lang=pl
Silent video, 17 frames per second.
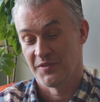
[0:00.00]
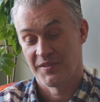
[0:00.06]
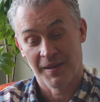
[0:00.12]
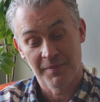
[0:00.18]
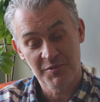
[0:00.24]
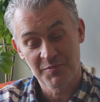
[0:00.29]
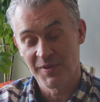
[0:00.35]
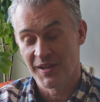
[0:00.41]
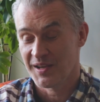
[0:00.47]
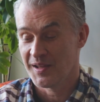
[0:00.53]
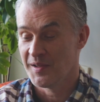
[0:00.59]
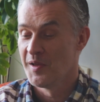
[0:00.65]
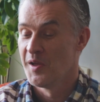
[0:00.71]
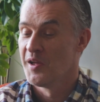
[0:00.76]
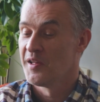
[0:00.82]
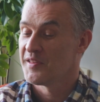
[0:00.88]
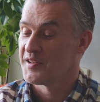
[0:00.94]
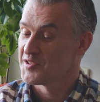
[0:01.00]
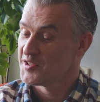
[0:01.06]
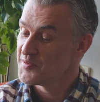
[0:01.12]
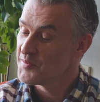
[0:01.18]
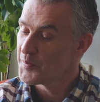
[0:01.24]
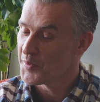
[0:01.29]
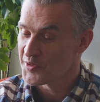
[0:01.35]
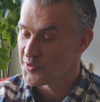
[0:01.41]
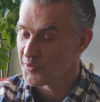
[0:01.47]
to zabrzmi, ale
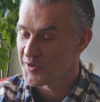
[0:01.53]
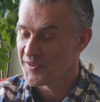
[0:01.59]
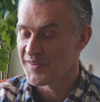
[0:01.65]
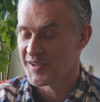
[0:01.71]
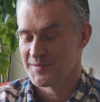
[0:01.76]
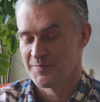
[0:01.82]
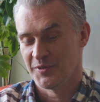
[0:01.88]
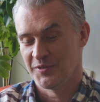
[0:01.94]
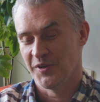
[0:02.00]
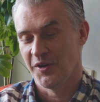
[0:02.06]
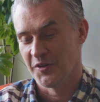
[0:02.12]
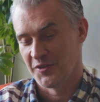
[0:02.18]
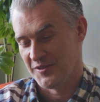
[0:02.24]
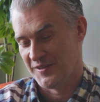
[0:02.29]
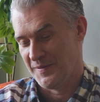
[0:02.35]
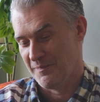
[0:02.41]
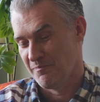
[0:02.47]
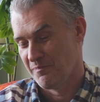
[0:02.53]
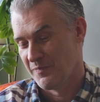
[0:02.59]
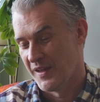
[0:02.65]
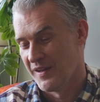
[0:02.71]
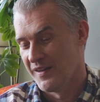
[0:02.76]
zaczęliśmy podsłuchiwać pod oknem,